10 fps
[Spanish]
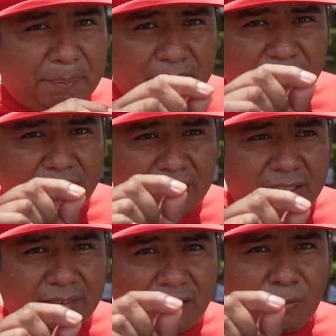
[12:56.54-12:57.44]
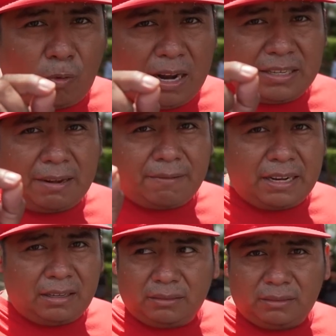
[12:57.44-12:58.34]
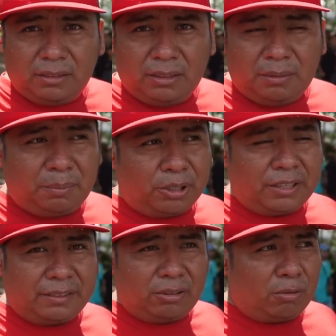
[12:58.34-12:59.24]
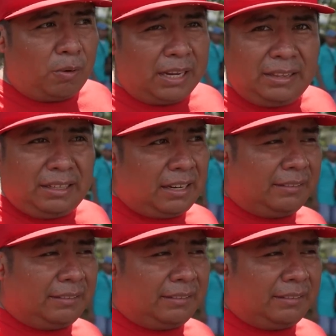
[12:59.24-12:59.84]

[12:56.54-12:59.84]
pero tiene que decir Guayabal. Ah, Guayabal, es La 140 es